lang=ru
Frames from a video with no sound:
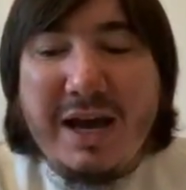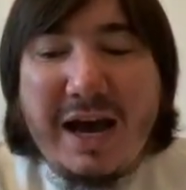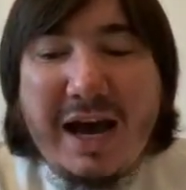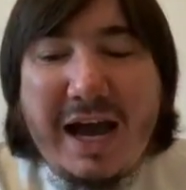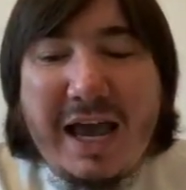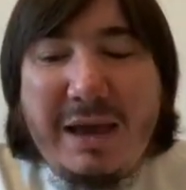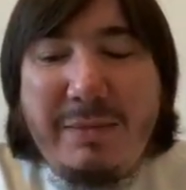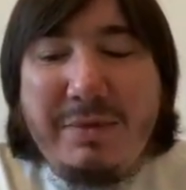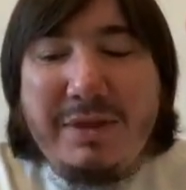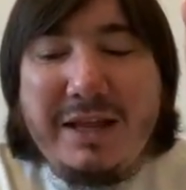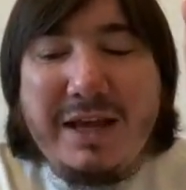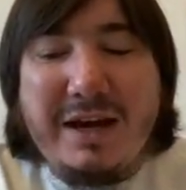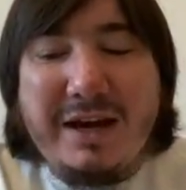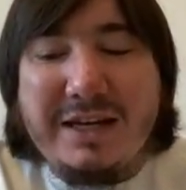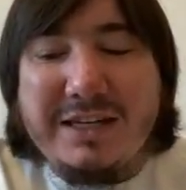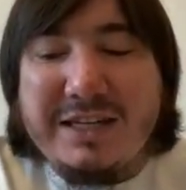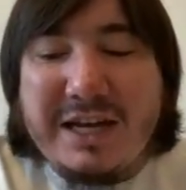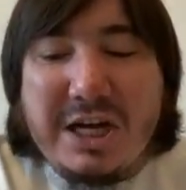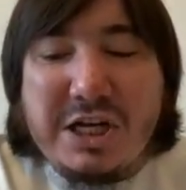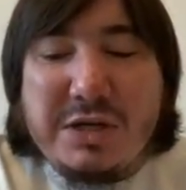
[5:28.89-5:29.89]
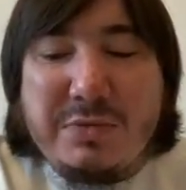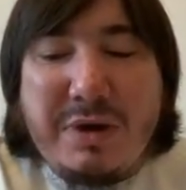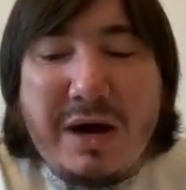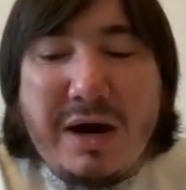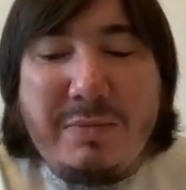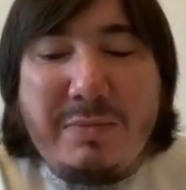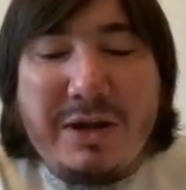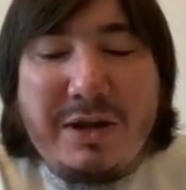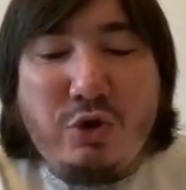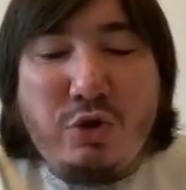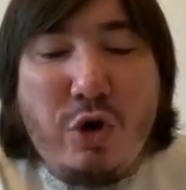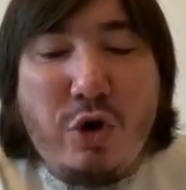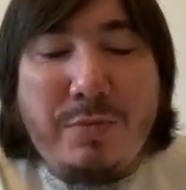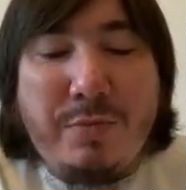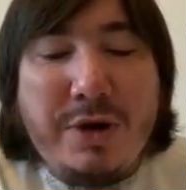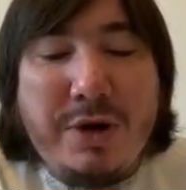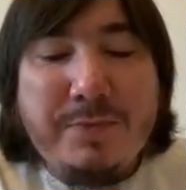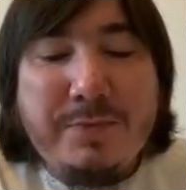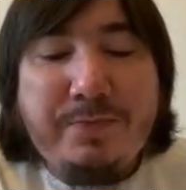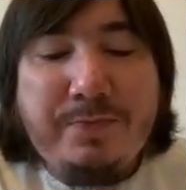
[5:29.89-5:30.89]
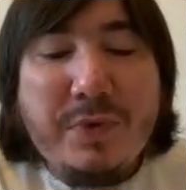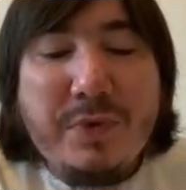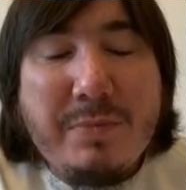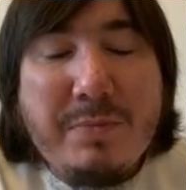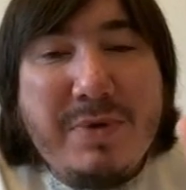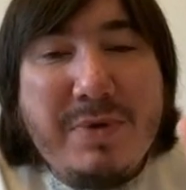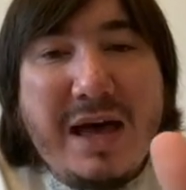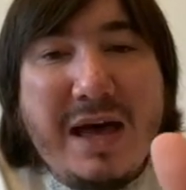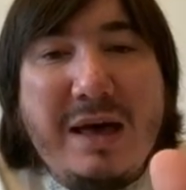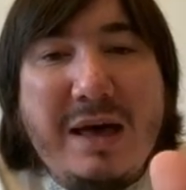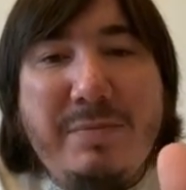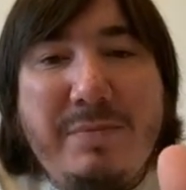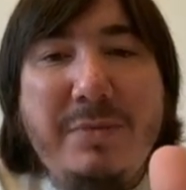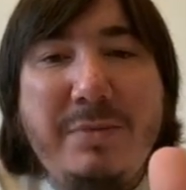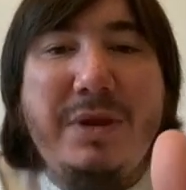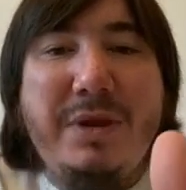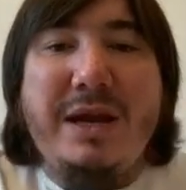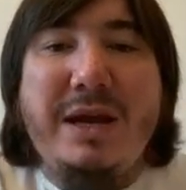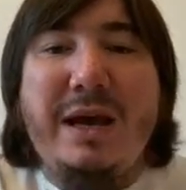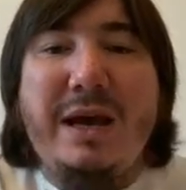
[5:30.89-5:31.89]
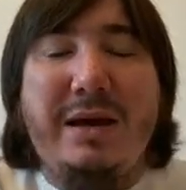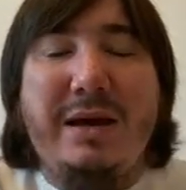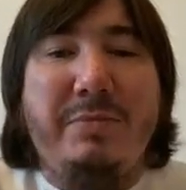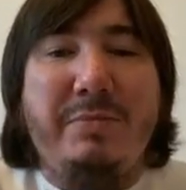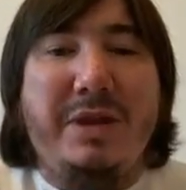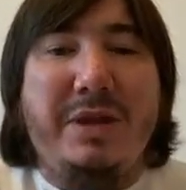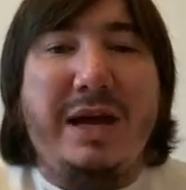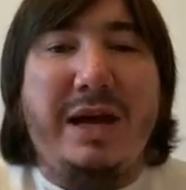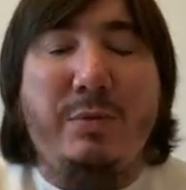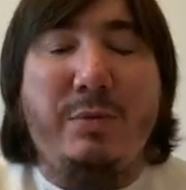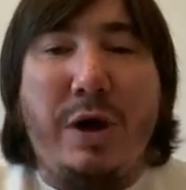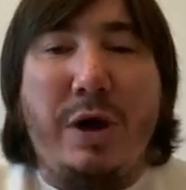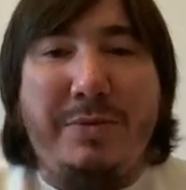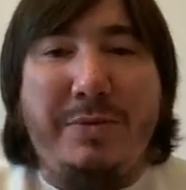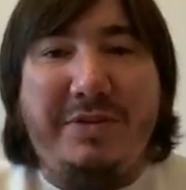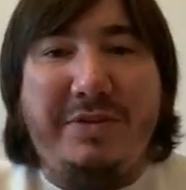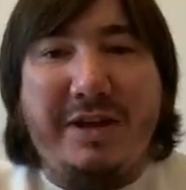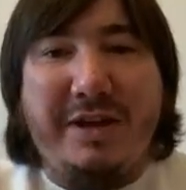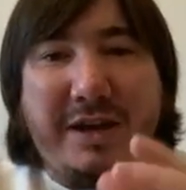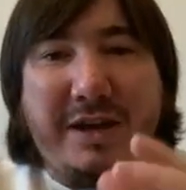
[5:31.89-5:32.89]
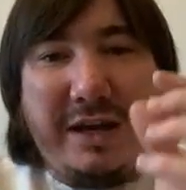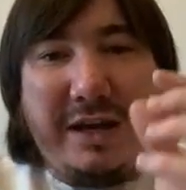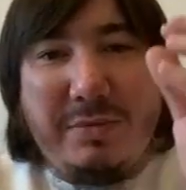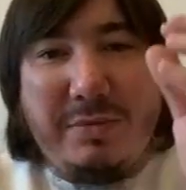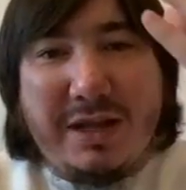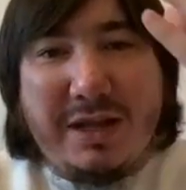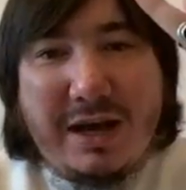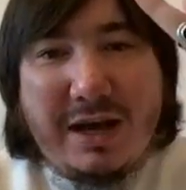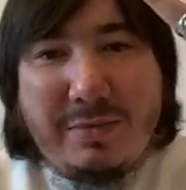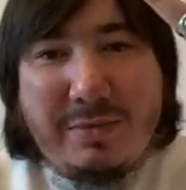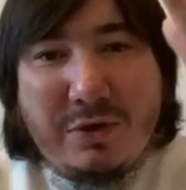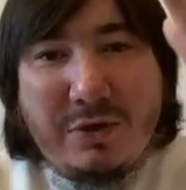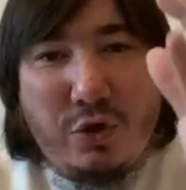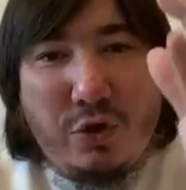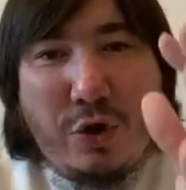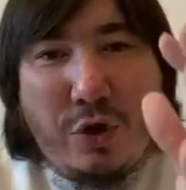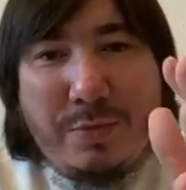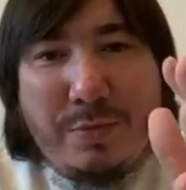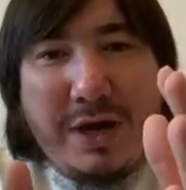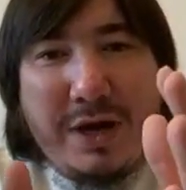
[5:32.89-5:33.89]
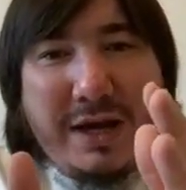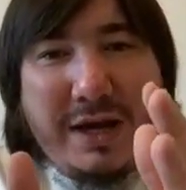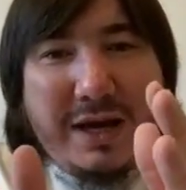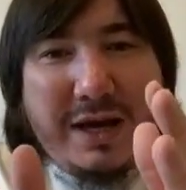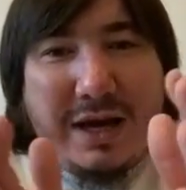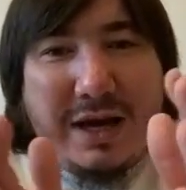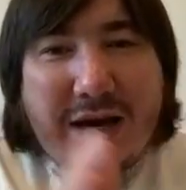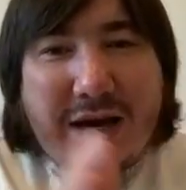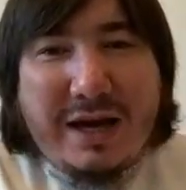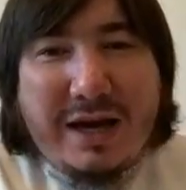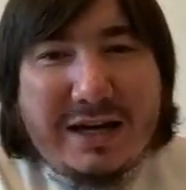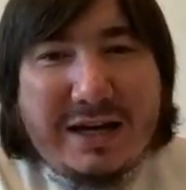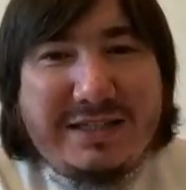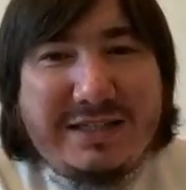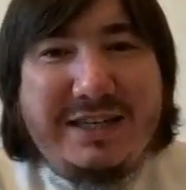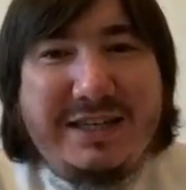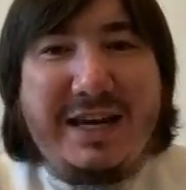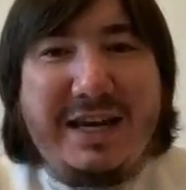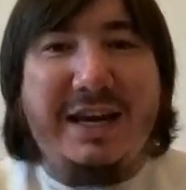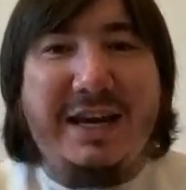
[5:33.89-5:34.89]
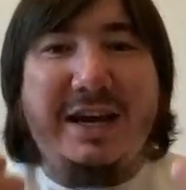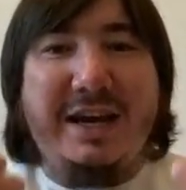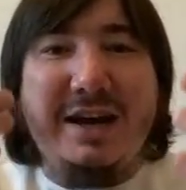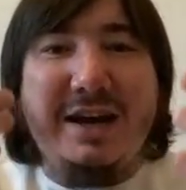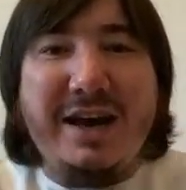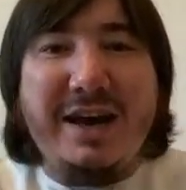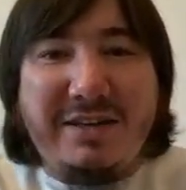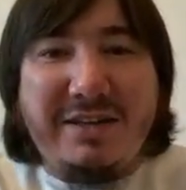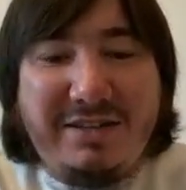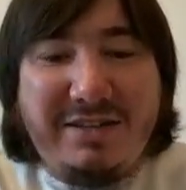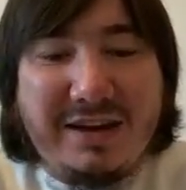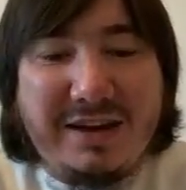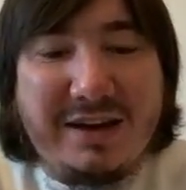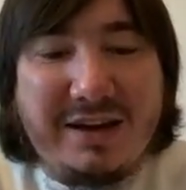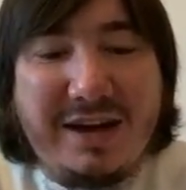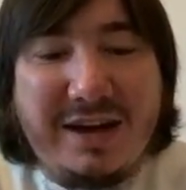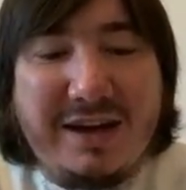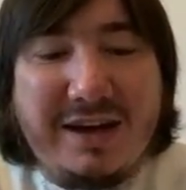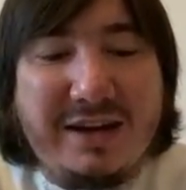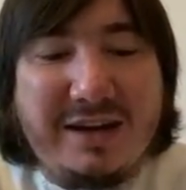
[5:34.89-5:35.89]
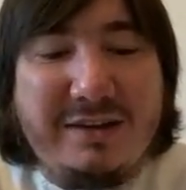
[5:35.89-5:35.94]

а именно расскажем об одном Баб мин а, абуаб зикр именно об одном э, разделе зикра,